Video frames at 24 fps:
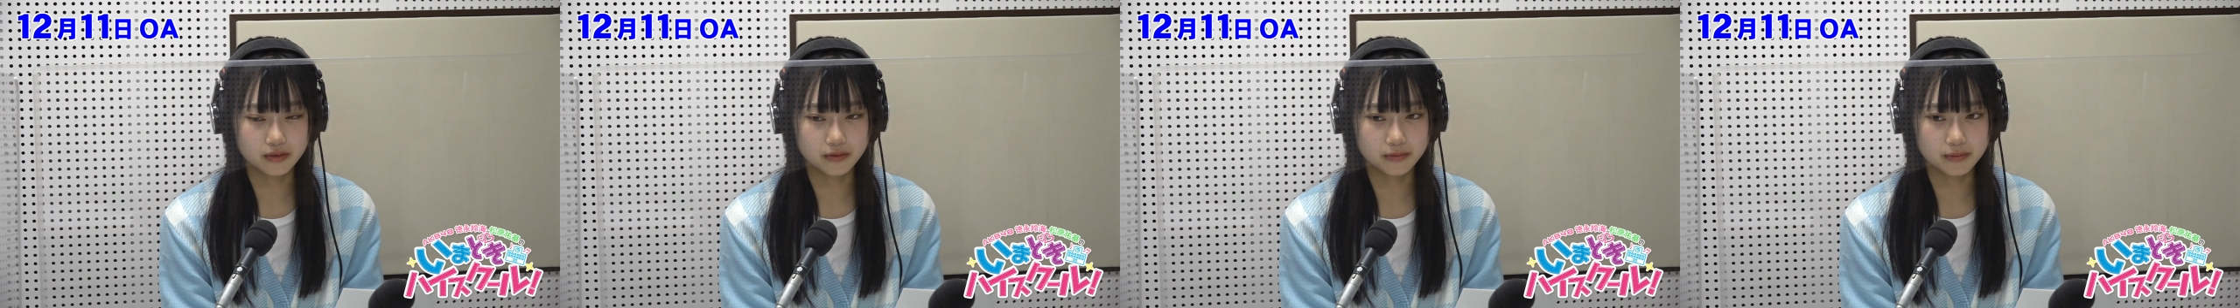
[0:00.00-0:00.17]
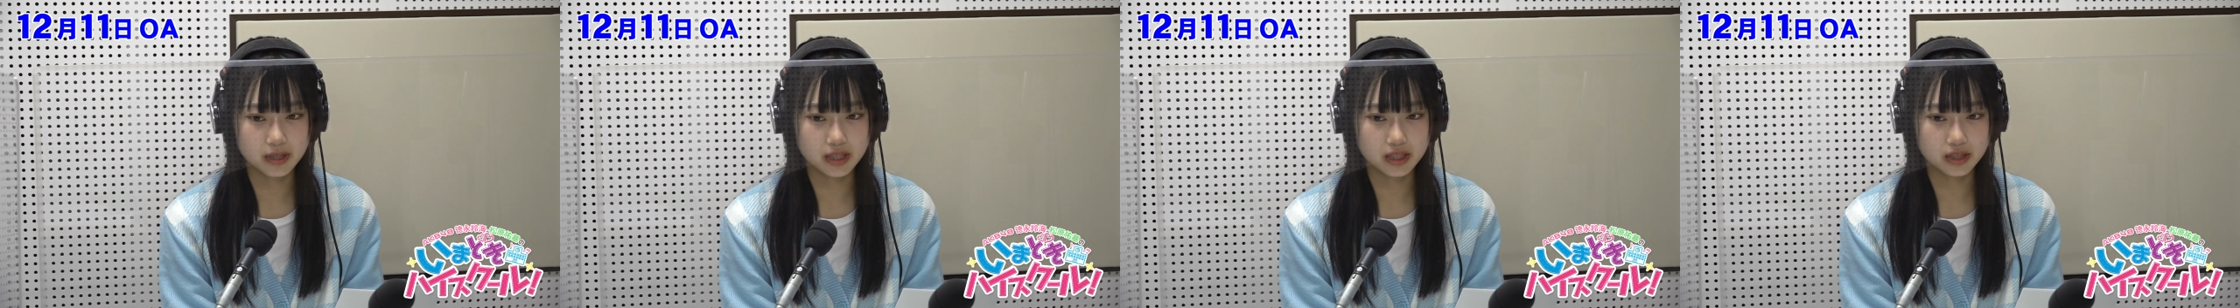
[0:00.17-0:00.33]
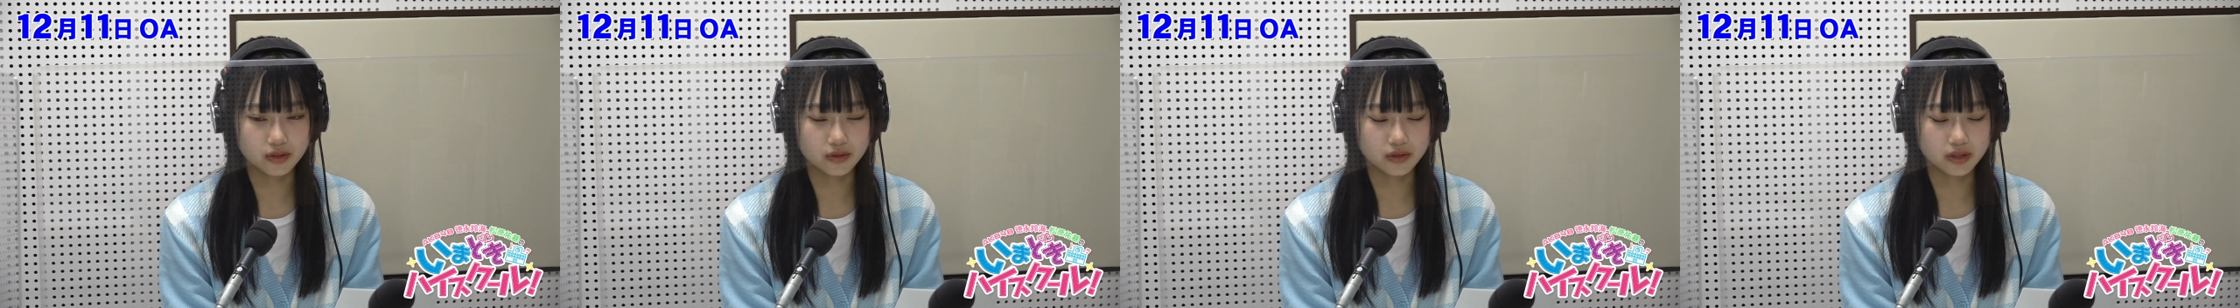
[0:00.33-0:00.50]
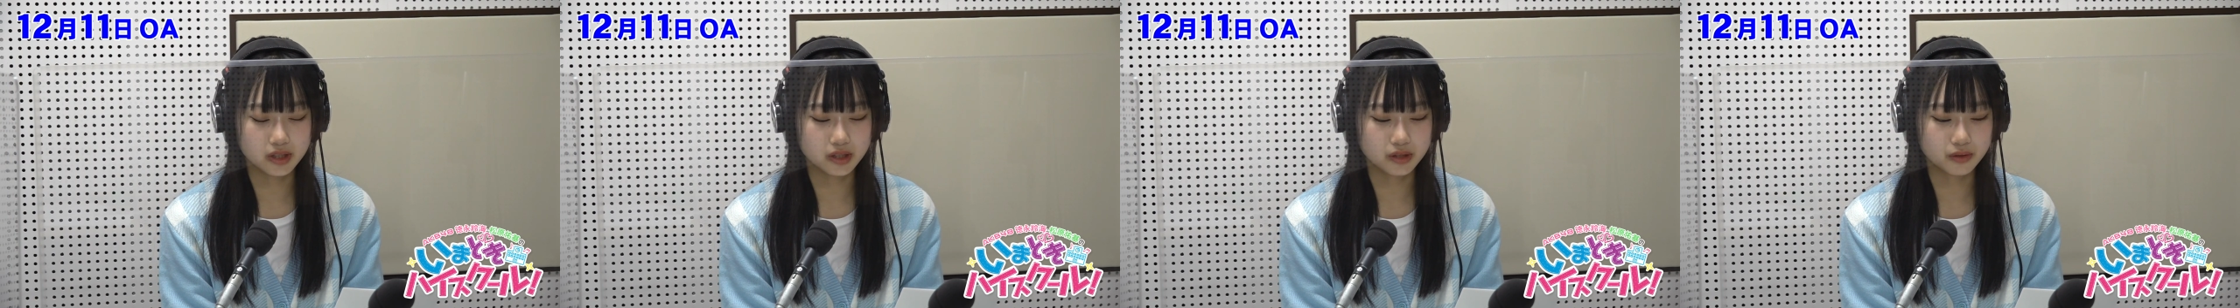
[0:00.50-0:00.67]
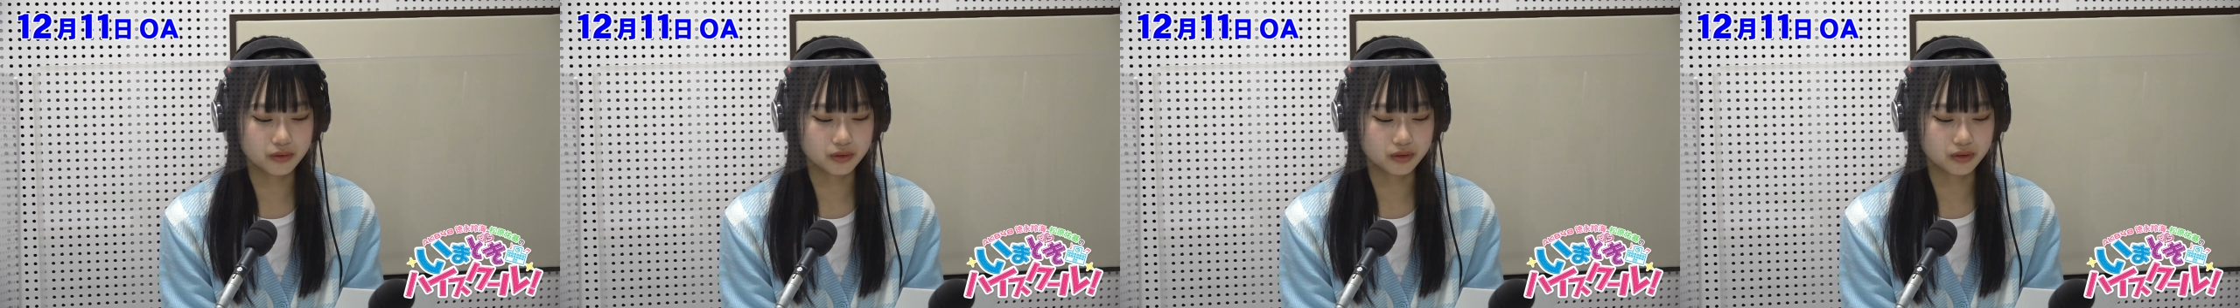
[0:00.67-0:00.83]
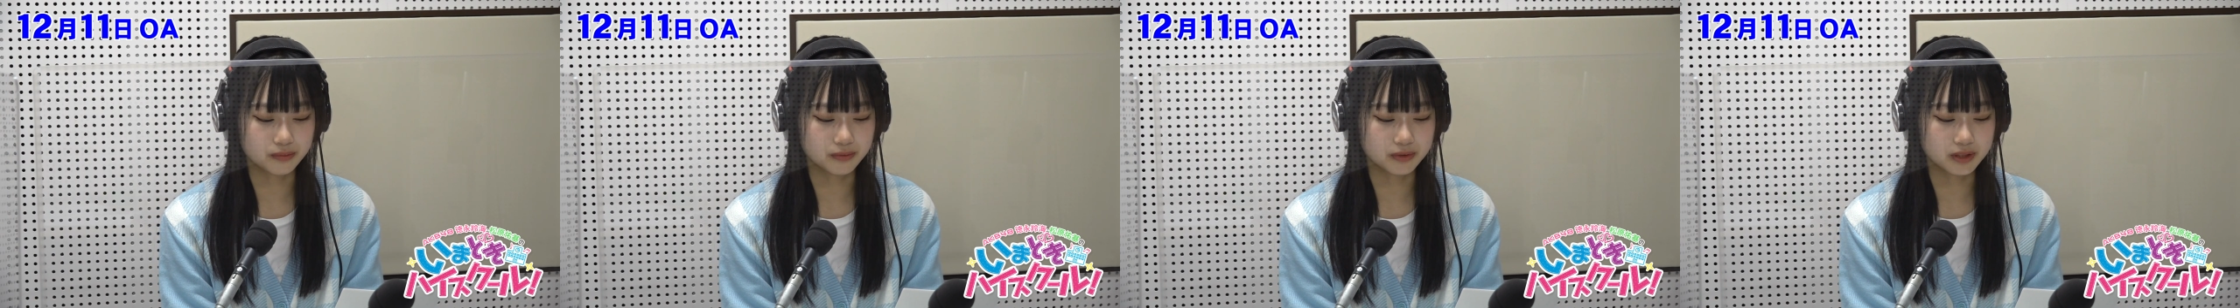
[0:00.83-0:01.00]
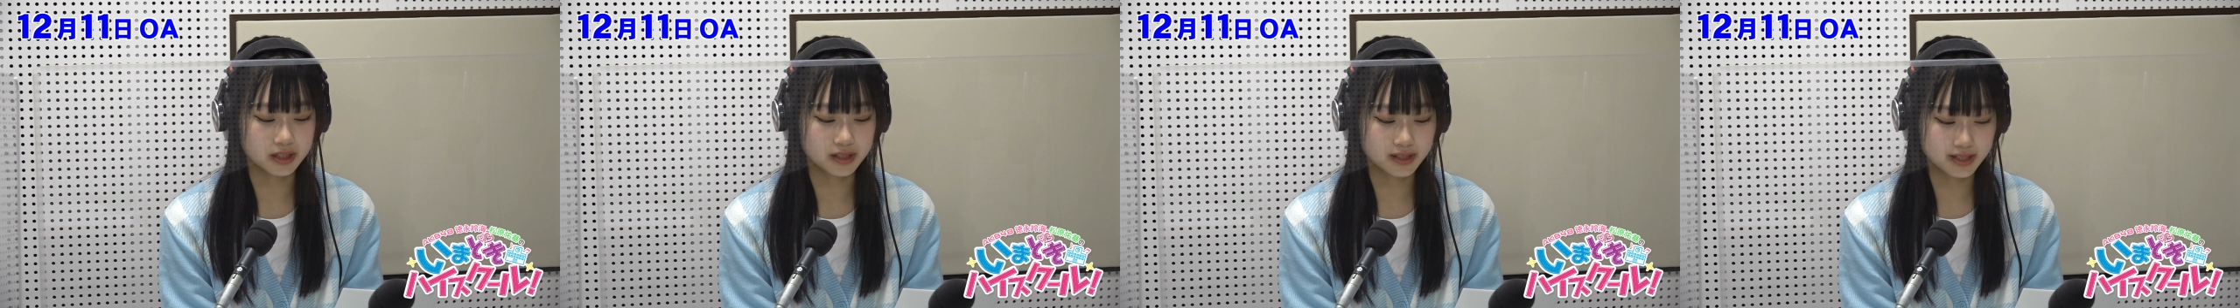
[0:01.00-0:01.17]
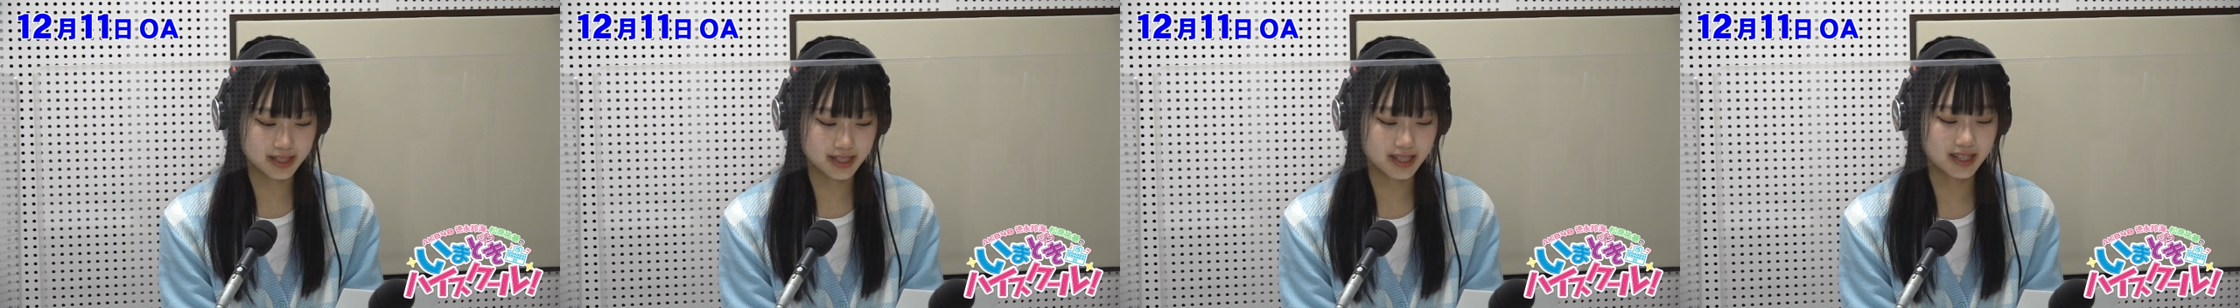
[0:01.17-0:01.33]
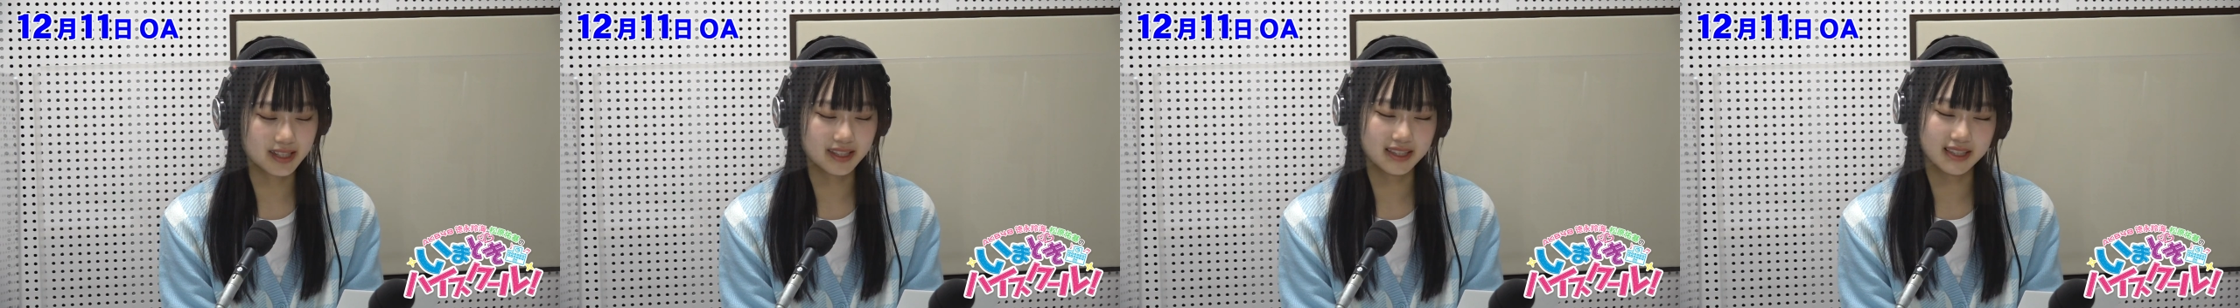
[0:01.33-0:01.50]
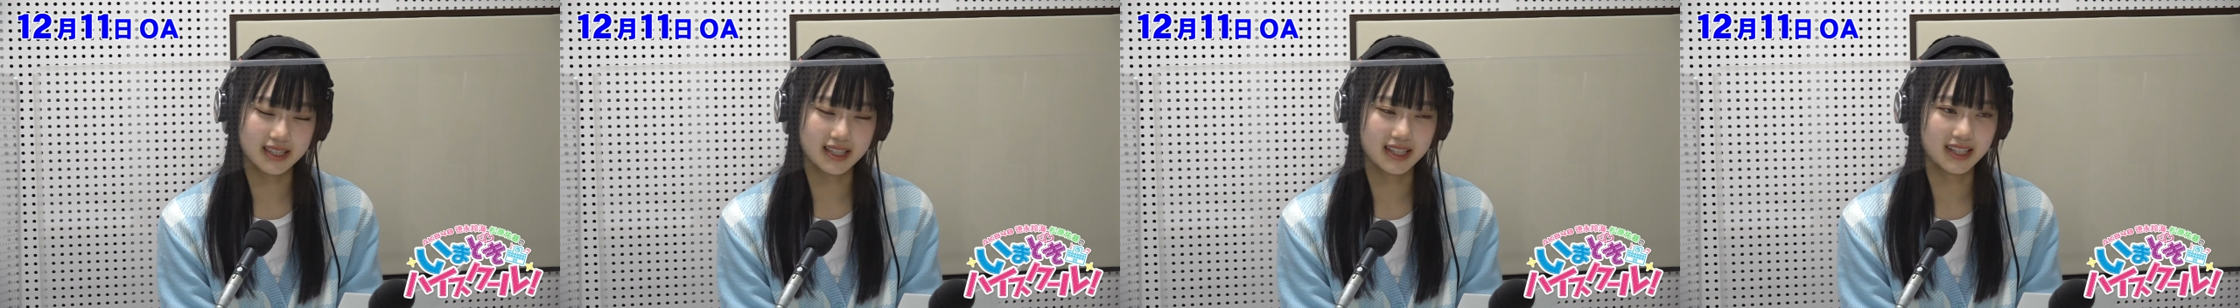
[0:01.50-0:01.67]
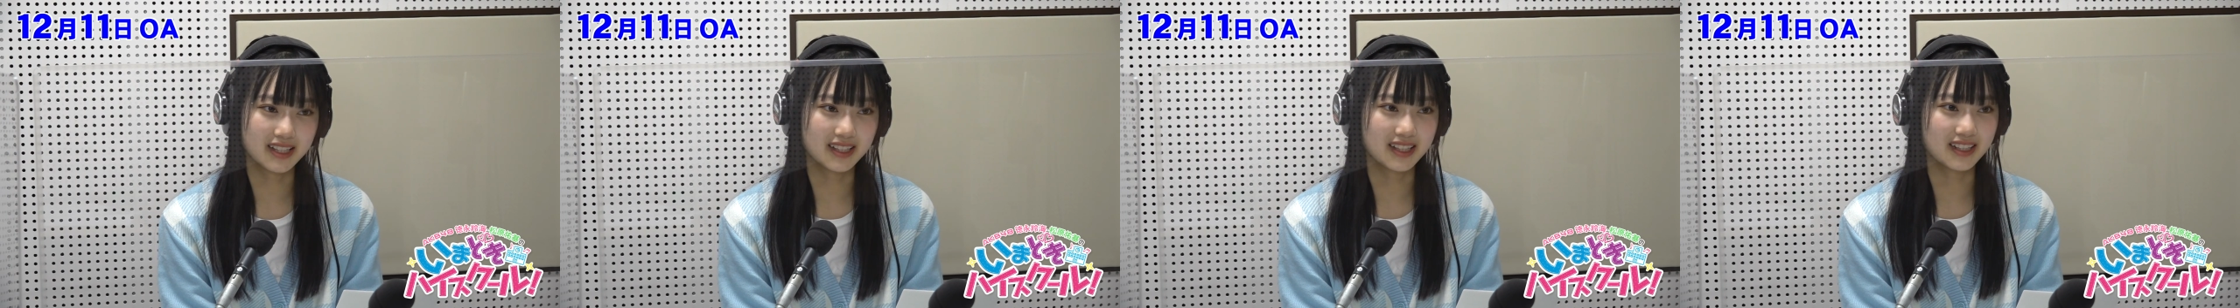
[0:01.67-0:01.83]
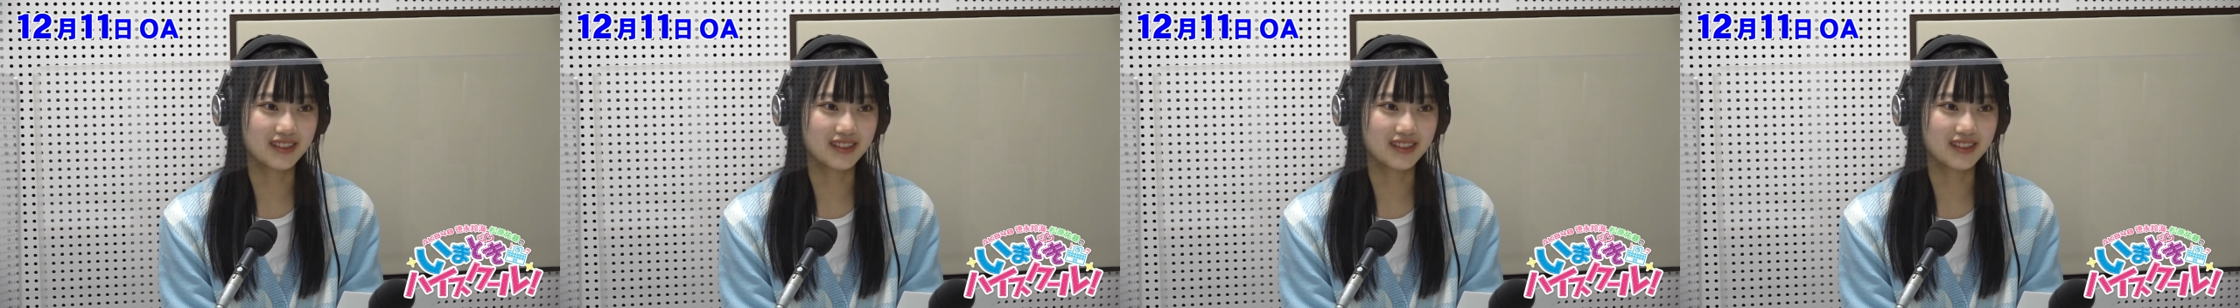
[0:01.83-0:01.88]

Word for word: お勉強になることもたくさんあって